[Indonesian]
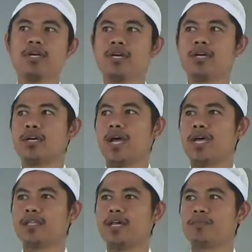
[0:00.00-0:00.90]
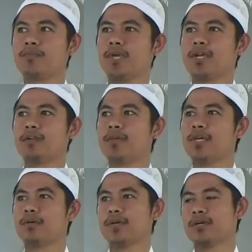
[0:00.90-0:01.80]
ke azab yang
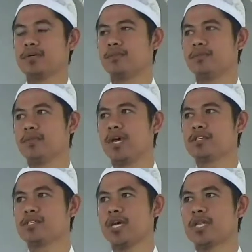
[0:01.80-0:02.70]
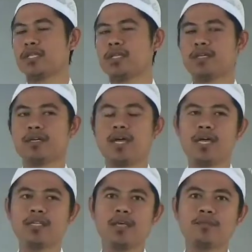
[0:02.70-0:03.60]
lebih dahsyat ke
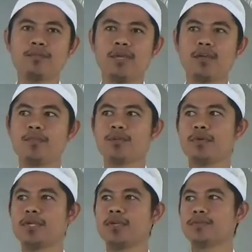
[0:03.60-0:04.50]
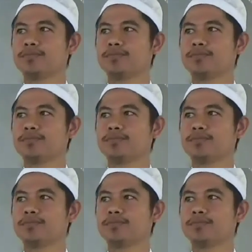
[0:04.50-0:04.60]
azab yang lebih pedih